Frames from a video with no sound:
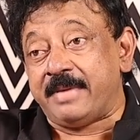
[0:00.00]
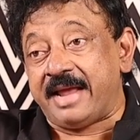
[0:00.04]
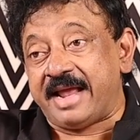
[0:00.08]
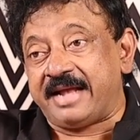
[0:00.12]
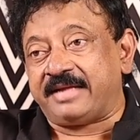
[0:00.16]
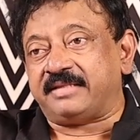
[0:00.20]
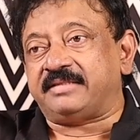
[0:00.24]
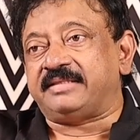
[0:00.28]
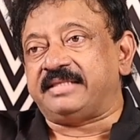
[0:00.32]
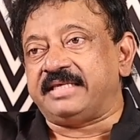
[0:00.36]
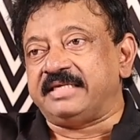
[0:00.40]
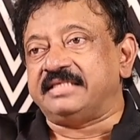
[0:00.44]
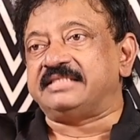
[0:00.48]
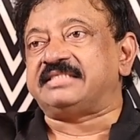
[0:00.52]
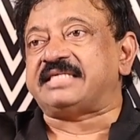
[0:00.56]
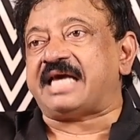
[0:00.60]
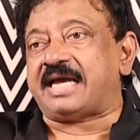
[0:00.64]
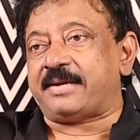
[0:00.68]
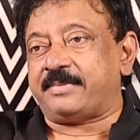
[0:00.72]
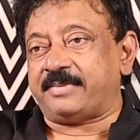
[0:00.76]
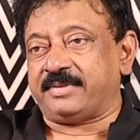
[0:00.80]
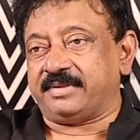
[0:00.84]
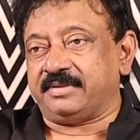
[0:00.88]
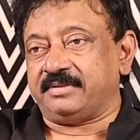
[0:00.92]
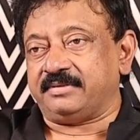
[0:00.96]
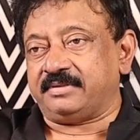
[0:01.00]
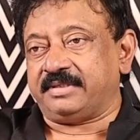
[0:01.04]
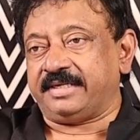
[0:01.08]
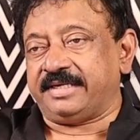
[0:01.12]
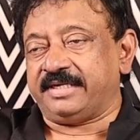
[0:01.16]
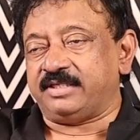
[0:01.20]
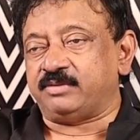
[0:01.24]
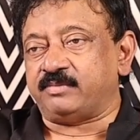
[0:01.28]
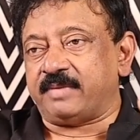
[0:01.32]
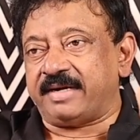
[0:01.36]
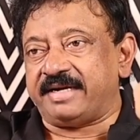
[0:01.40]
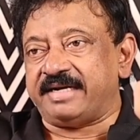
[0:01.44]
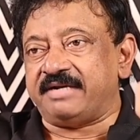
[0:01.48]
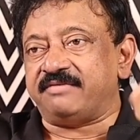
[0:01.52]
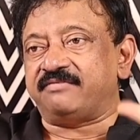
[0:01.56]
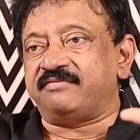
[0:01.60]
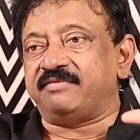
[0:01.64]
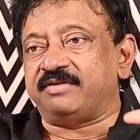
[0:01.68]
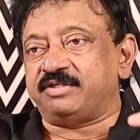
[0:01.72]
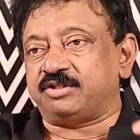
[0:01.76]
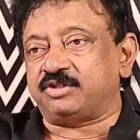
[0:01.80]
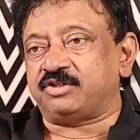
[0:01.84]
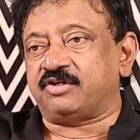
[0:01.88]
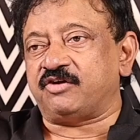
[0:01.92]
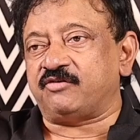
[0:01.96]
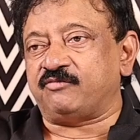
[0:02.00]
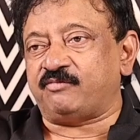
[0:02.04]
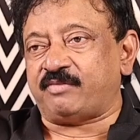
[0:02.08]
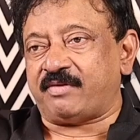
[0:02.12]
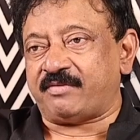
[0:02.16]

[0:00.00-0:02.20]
మేక్ థింగ్స్ హ్యాపెన్ దట్ ఈస్ మై డెఫినేషన్ ఆఫ్